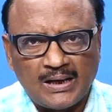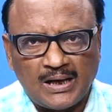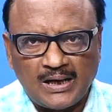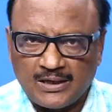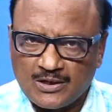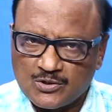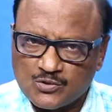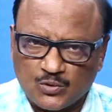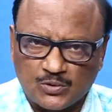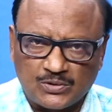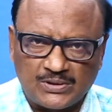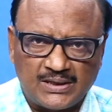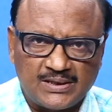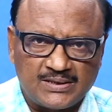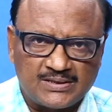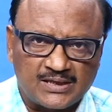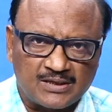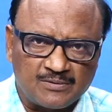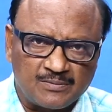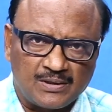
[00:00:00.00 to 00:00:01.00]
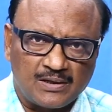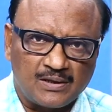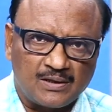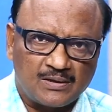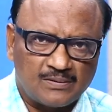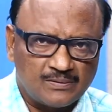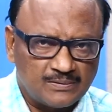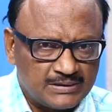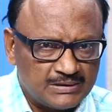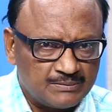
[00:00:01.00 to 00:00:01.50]
ఆయన సోదరి షర్మిల
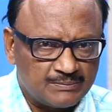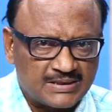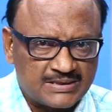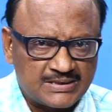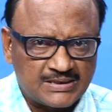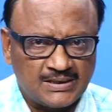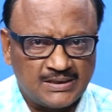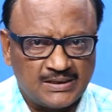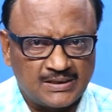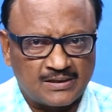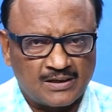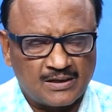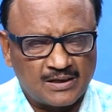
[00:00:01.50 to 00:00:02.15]
గారు ఈ మధ్యనే